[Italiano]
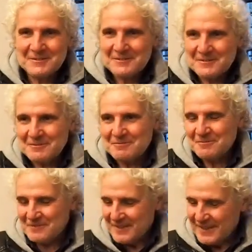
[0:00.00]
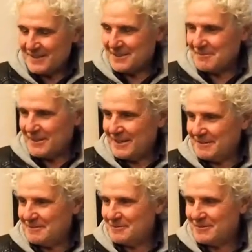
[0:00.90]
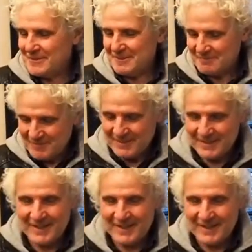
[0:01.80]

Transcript: Io ti ringrazio. Grazie mille. Grazie davvero.